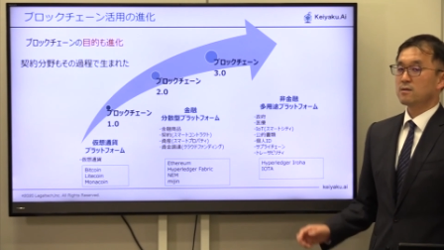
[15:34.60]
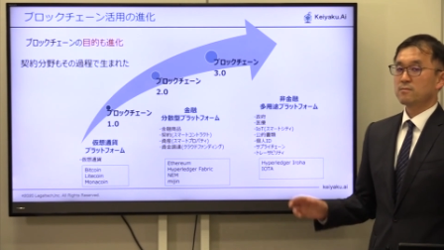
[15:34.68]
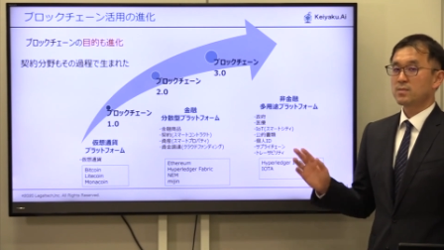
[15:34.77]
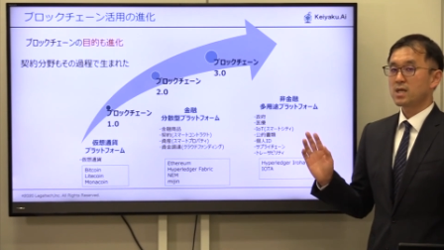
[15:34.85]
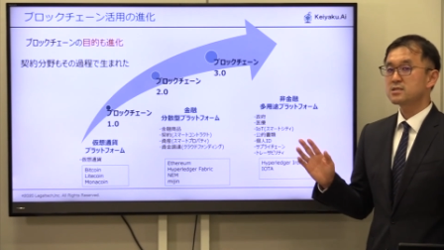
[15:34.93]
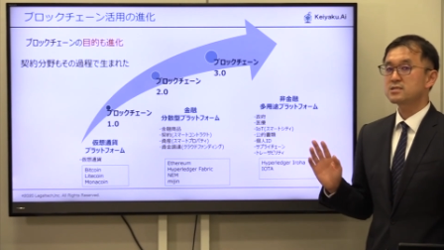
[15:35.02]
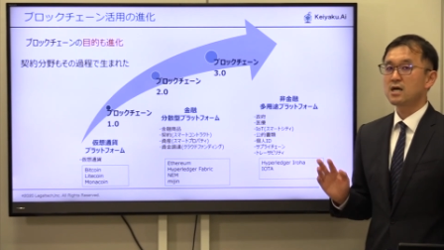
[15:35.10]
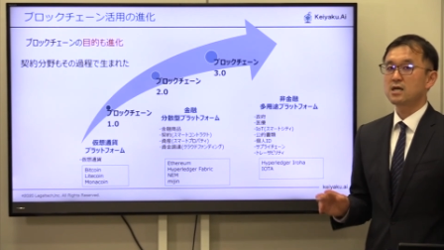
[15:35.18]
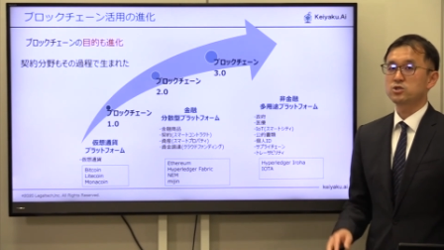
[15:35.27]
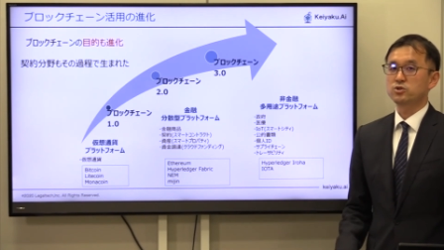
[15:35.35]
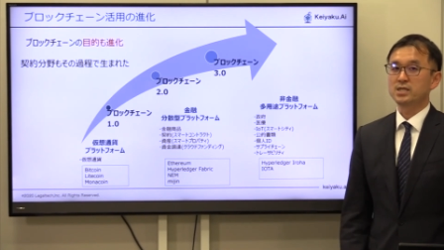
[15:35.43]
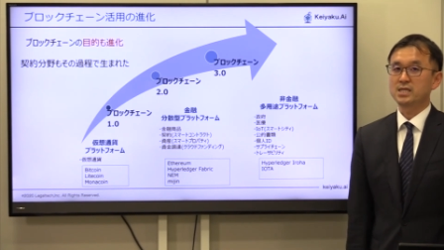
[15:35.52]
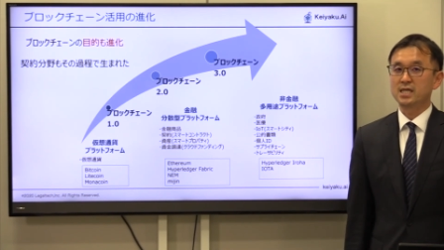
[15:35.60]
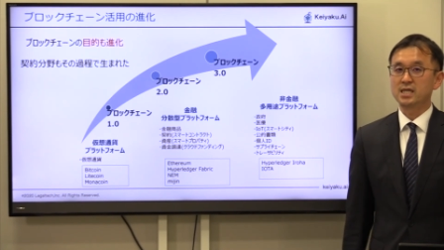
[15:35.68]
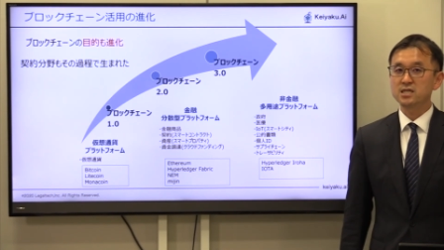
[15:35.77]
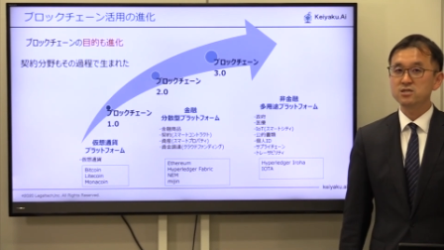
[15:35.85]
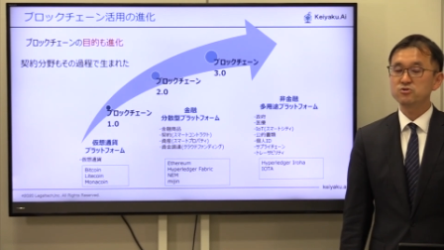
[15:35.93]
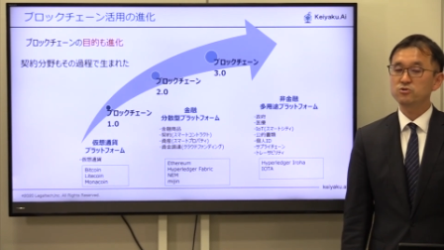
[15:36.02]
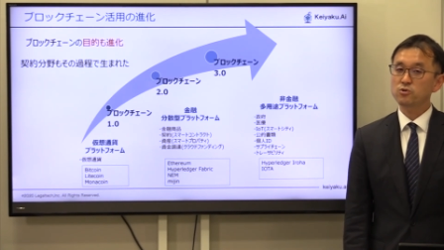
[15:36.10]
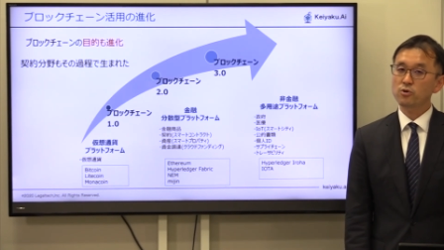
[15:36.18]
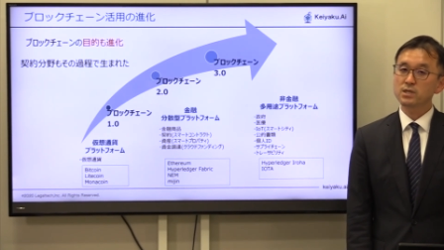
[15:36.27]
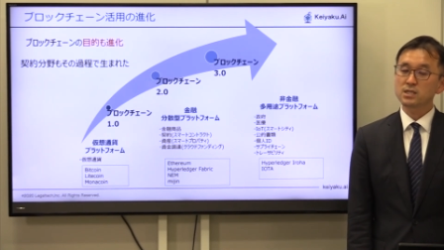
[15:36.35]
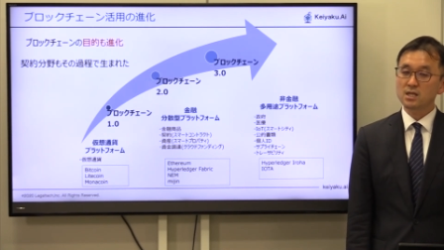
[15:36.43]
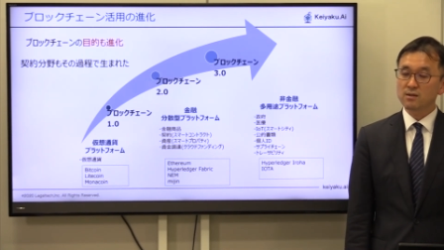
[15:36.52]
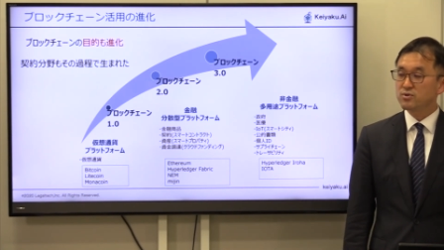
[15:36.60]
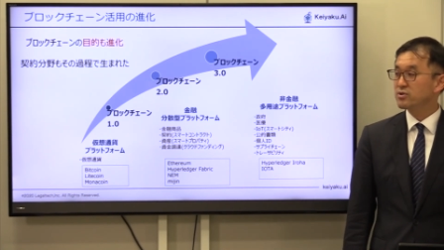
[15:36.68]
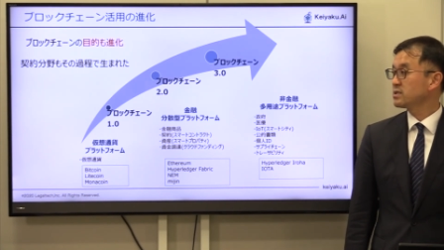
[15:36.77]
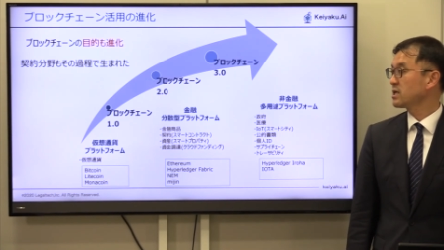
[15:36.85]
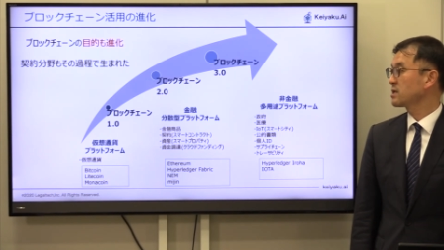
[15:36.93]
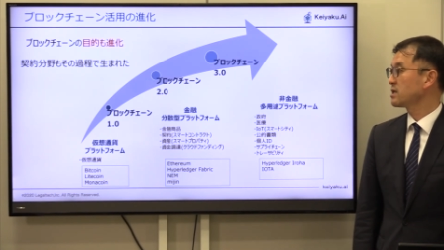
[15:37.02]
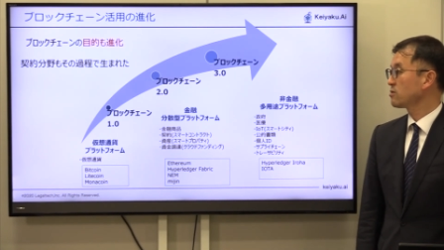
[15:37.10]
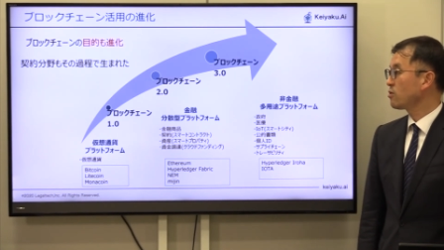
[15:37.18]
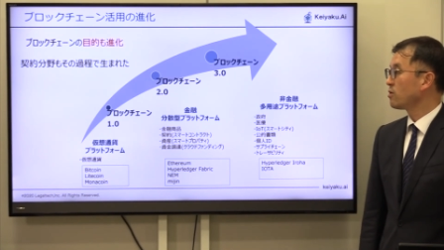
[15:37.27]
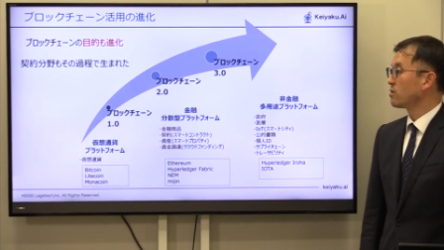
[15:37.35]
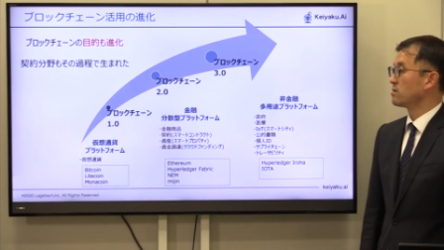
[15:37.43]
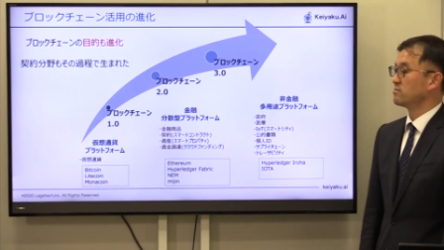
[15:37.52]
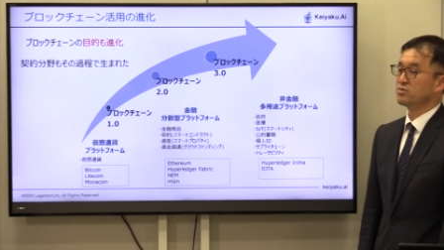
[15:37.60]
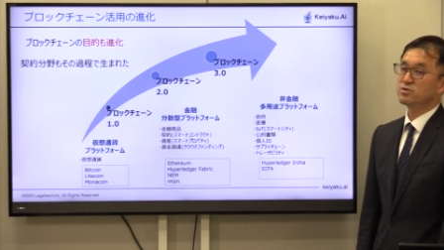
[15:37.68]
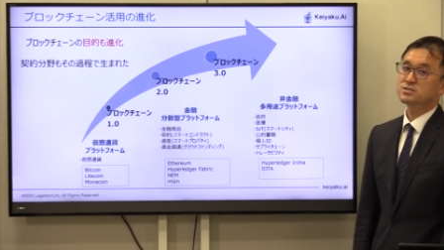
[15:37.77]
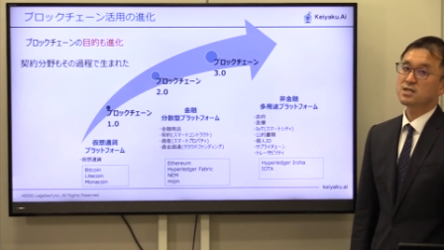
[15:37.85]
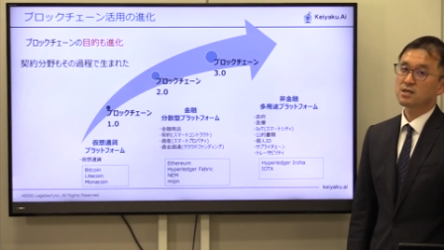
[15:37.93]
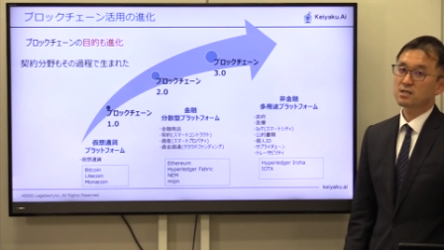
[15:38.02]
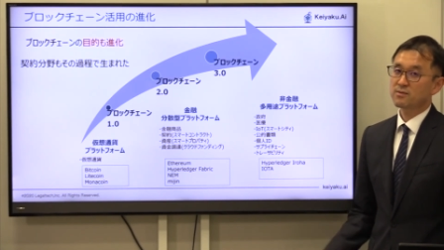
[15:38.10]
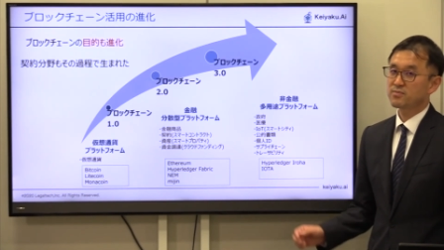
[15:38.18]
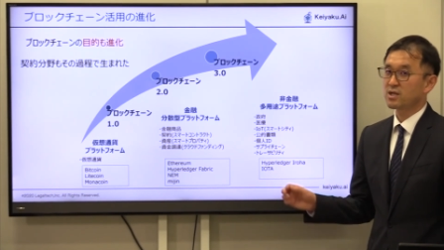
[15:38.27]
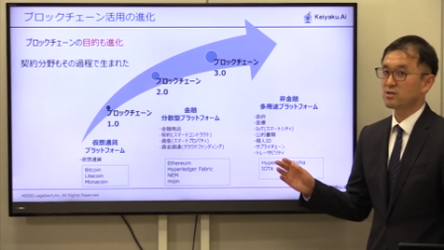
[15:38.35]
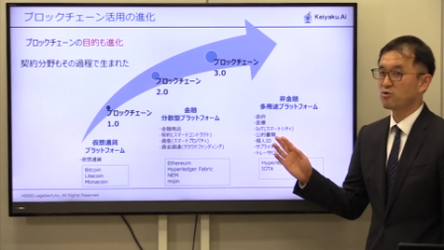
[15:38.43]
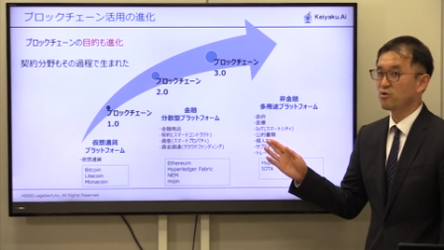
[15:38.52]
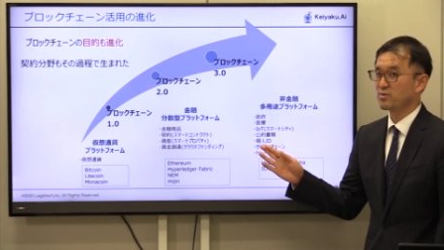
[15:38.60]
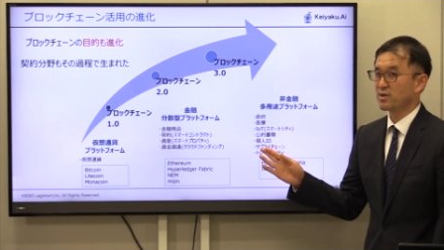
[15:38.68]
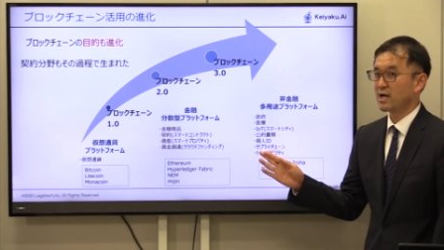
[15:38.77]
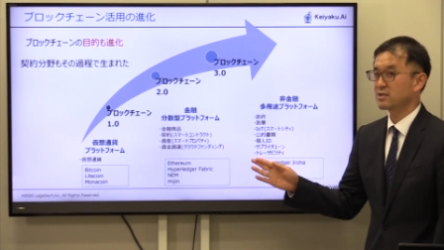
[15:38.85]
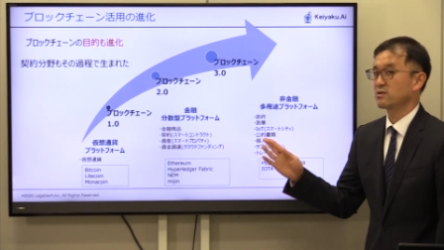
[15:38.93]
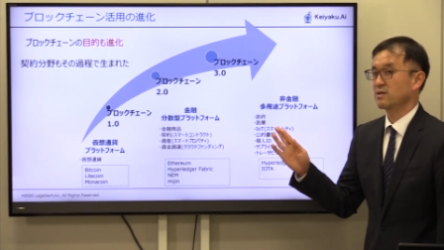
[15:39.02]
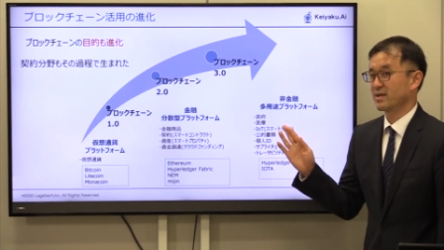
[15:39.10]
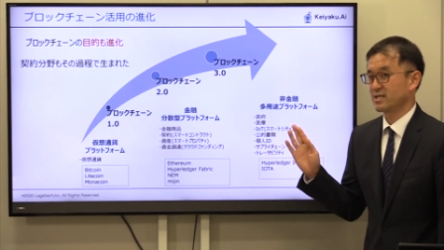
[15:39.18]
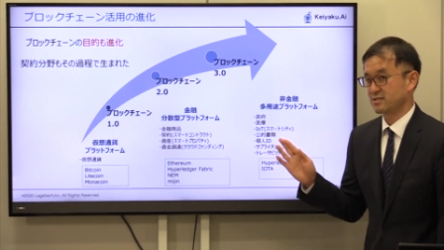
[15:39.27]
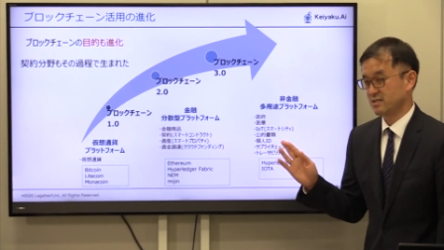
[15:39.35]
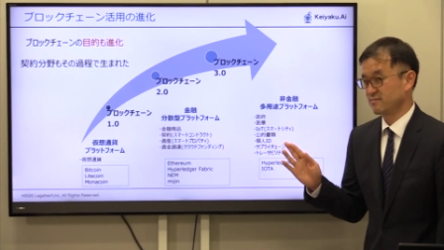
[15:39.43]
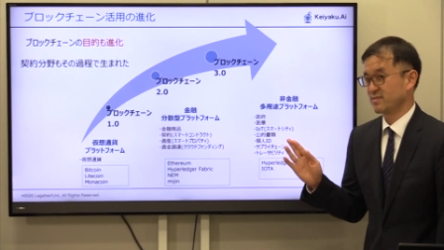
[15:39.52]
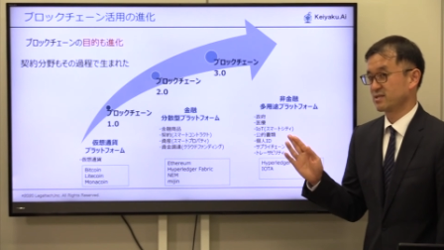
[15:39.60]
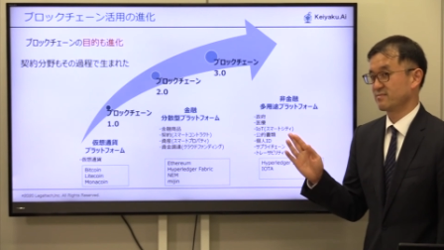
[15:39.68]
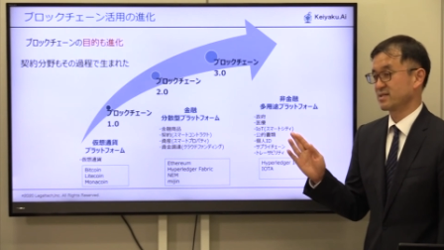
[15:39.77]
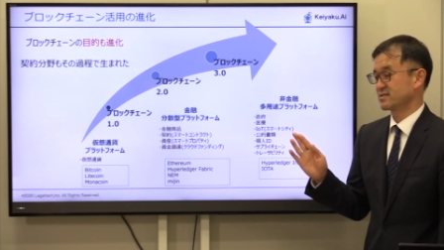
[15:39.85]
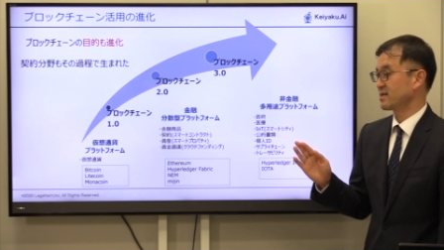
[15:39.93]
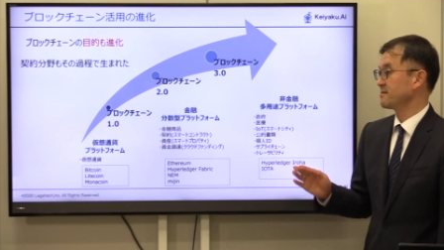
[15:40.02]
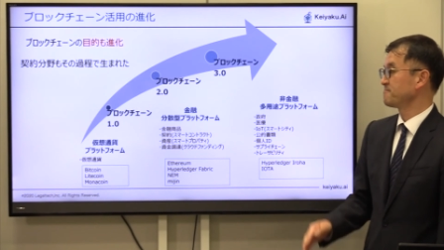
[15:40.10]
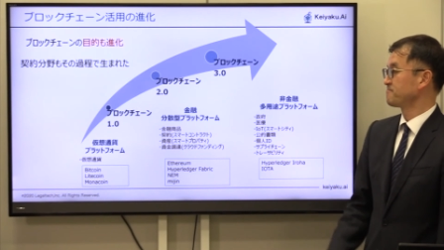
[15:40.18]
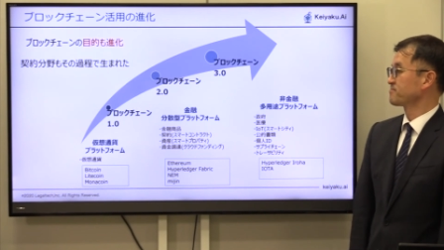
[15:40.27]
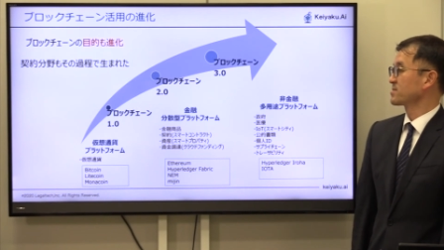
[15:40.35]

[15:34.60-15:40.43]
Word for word: まず最初に金融といった分野での分散型プラットフォーム、後でまた説明しますね。